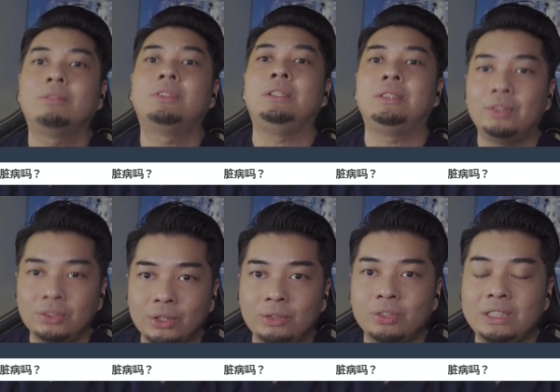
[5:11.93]
对，所以
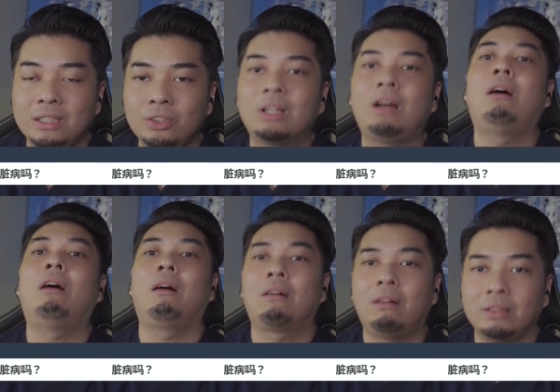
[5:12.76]
所以觉就
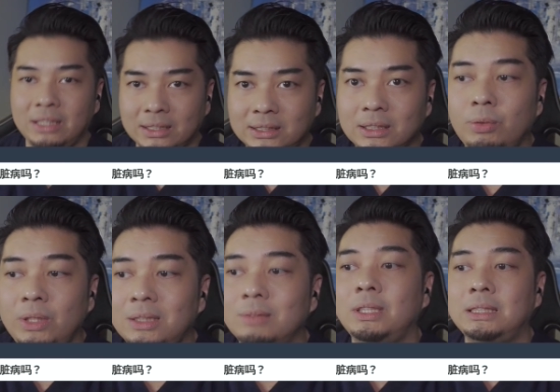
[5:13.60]
咵咵这样子，为
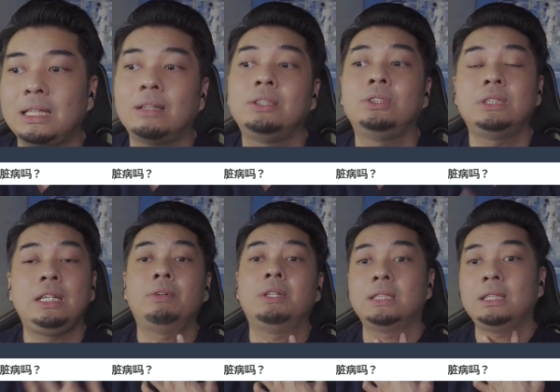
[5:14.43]
什么你知道？就是因
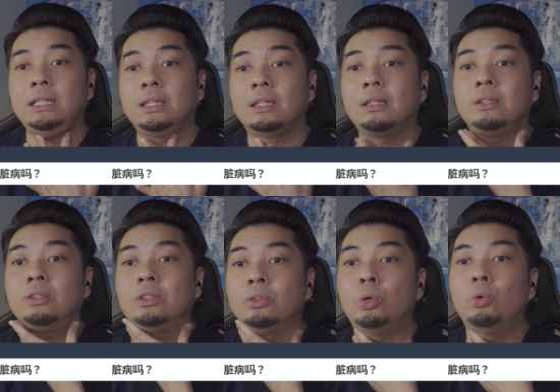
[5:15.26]
为这里的
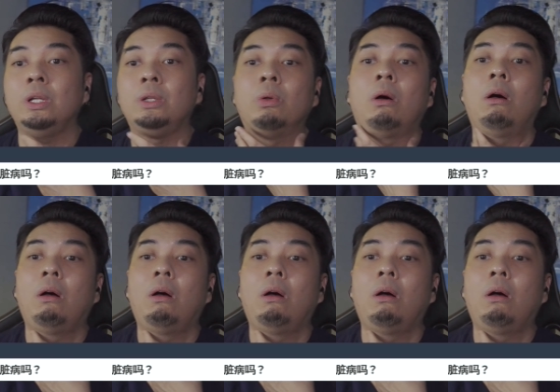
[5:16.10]
肉很多，